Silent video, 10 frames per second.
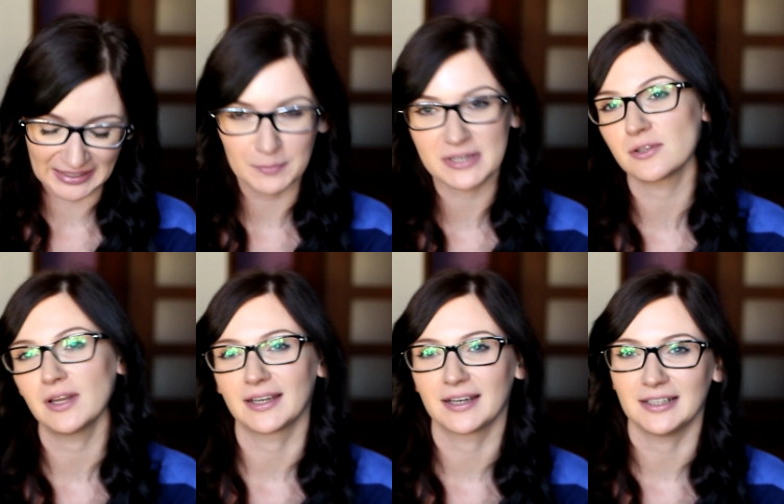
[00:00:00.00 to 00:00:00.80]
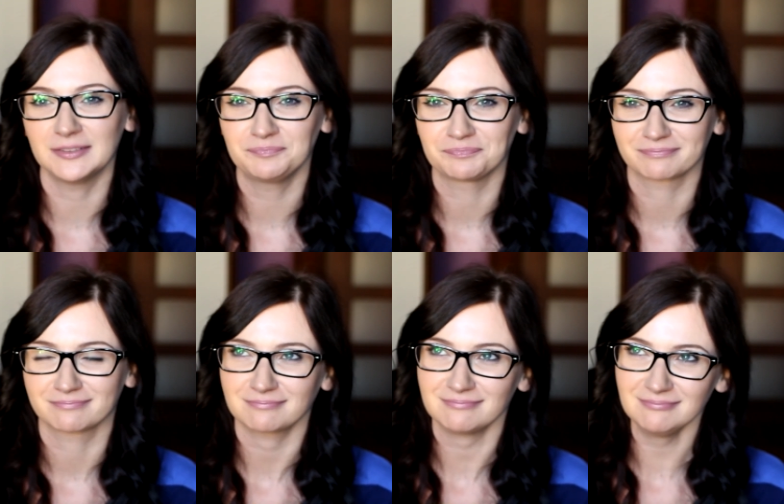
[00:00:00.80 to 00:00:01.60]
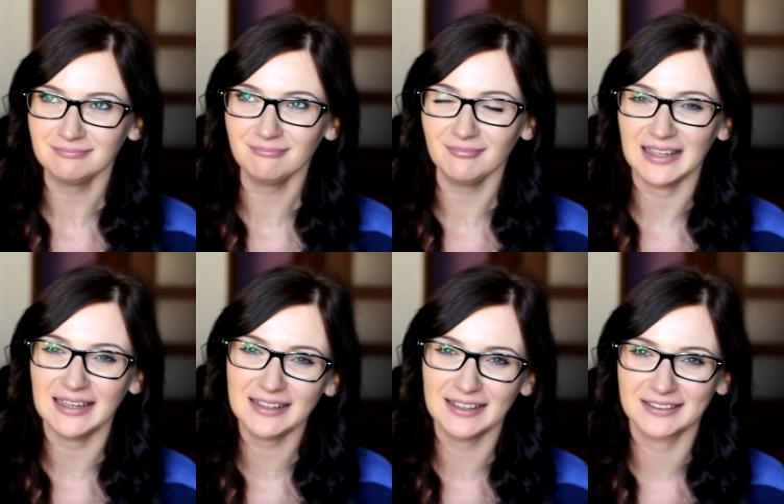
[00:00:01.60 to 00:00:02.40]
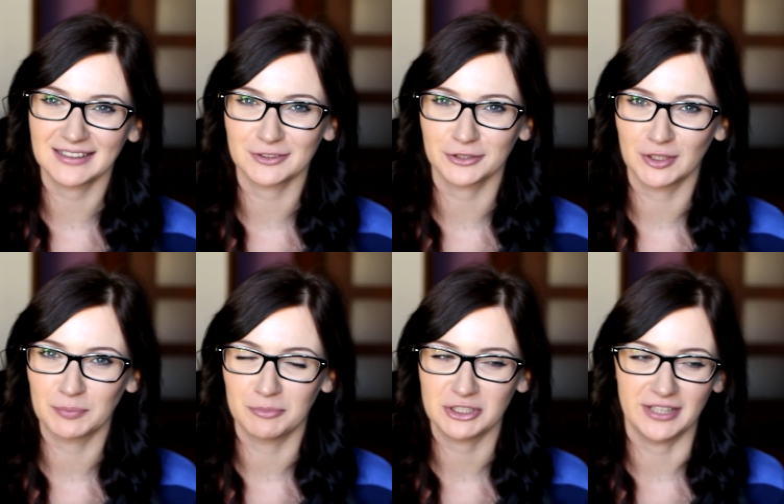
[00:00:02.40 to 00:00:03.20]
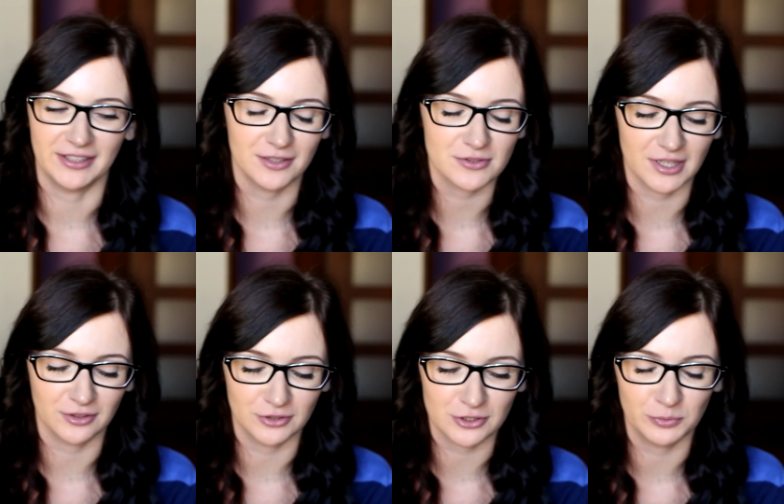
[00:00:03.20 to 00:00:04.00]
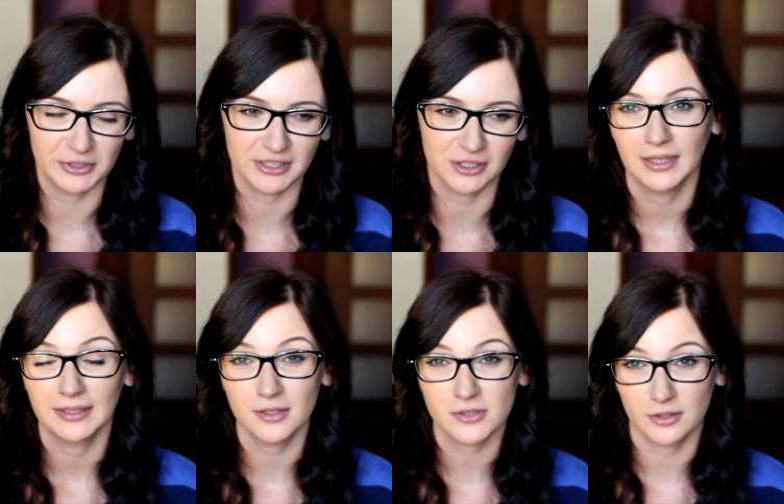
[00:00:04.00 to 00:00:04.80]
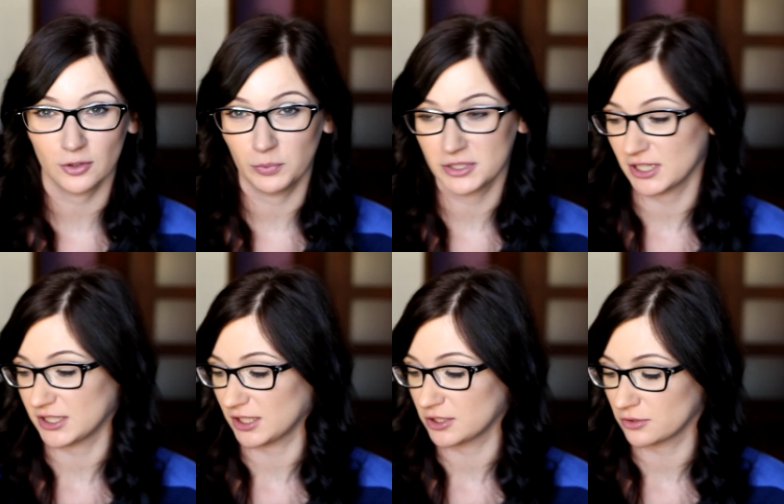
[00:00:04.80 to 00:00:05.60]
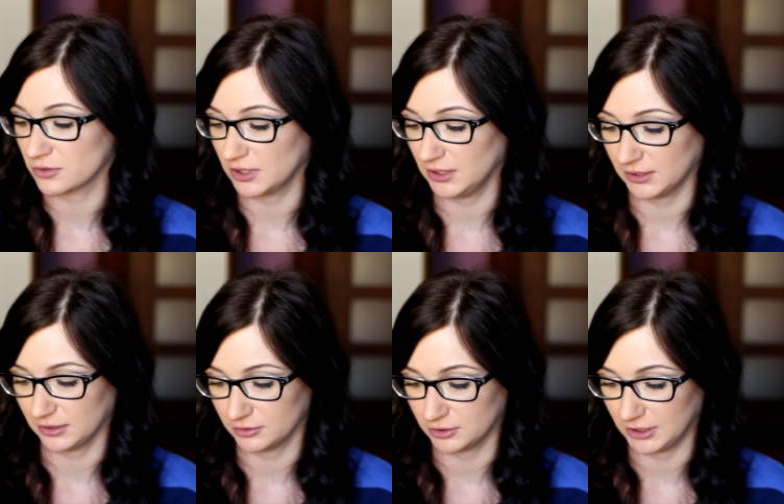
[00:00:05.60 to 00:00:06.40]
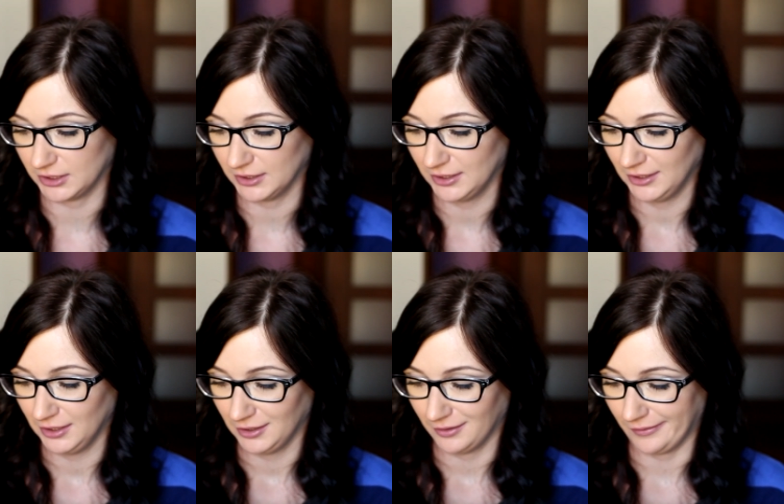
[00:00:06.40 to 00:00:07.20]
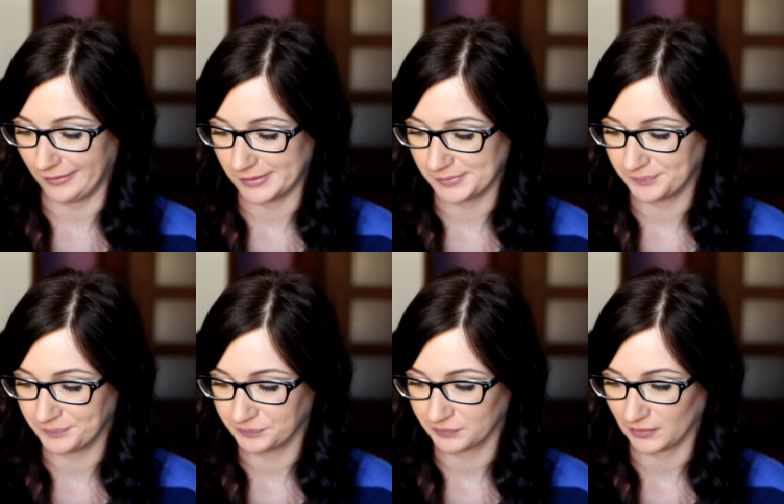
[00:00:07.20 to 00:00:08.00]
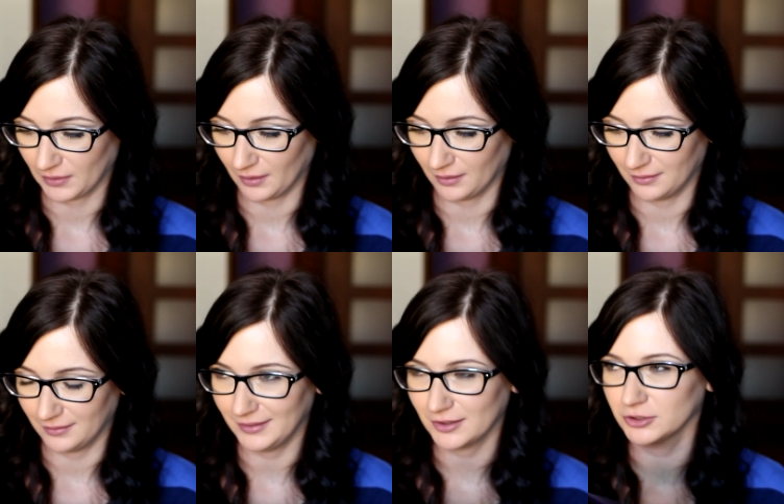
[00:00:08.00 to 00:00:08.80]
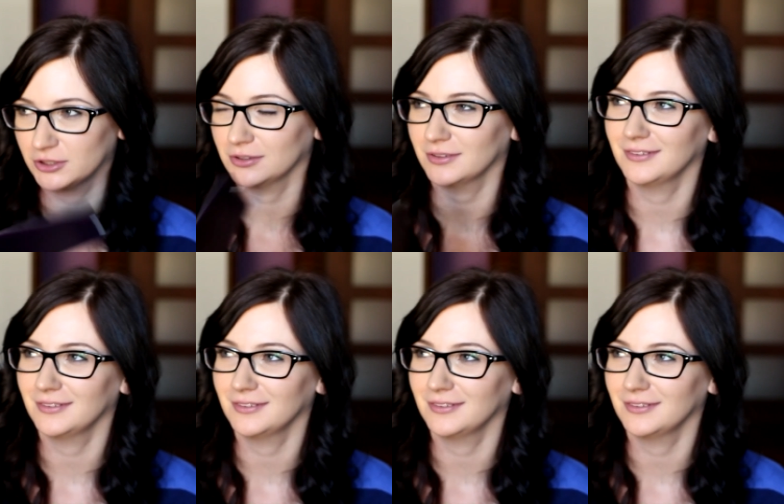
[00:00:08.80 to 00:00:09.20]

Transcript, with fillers: taka bardzo lekka, lekka, ale taka trochę do pomyślenia. Ja ostatnio też lubię takie, ja ostatnio lubię czytać takie książki, dlatego że um, jakoś